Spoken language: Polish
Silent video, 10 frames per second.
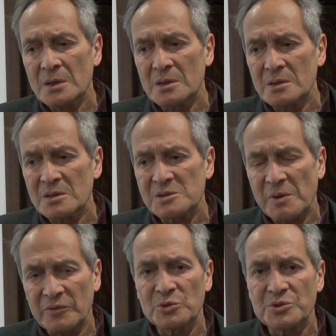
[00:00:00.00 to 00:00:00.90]
y, z
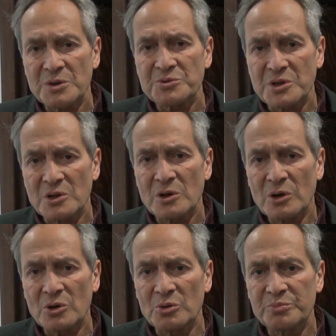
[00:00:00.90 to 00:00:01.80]
powodu ciężkich
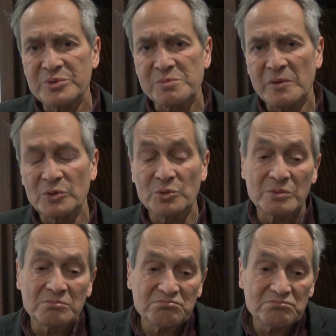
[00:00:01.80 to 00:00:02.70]
chorób, z
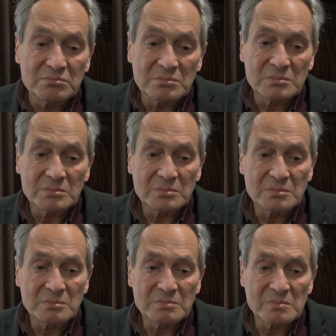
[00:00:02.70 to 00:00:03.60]
powodu
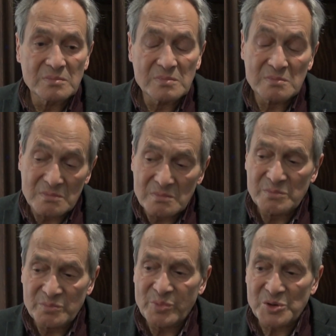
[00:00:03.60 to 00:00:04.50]
mm,
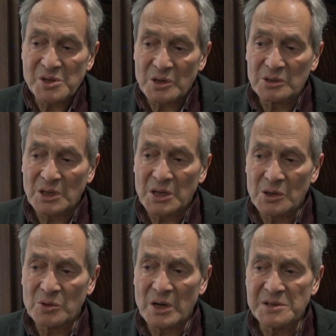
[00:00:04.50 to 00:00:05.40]
prostego
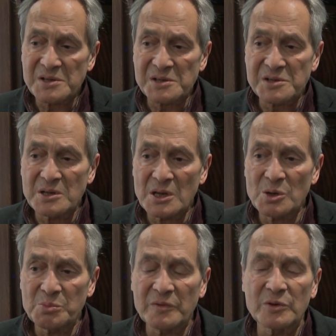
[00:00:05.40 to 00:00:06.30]
takiego
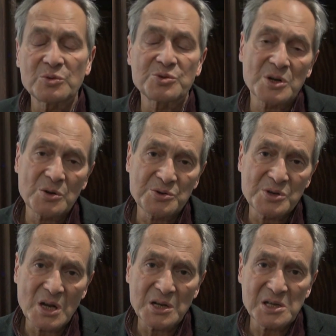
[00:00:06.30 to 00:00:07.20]
organizacyjnego powodu, że
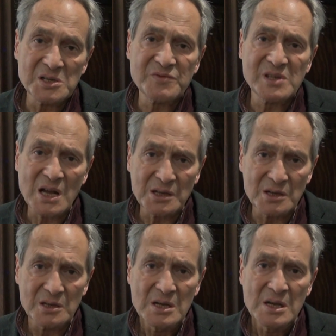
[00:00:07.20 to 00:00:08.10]
rodzina nie jest w
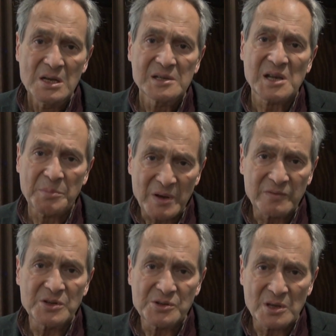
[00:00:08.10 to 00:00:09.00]
stanie
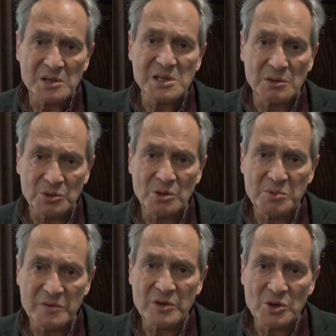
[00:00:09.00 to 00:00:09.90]
zapewnić tej
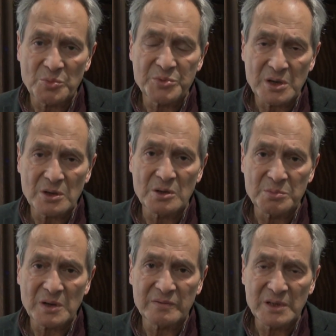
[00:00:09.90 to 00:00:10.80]
całodobowej opieki,
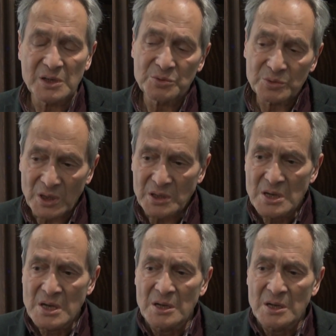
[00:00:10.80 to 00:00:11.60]
prawda? I tutaj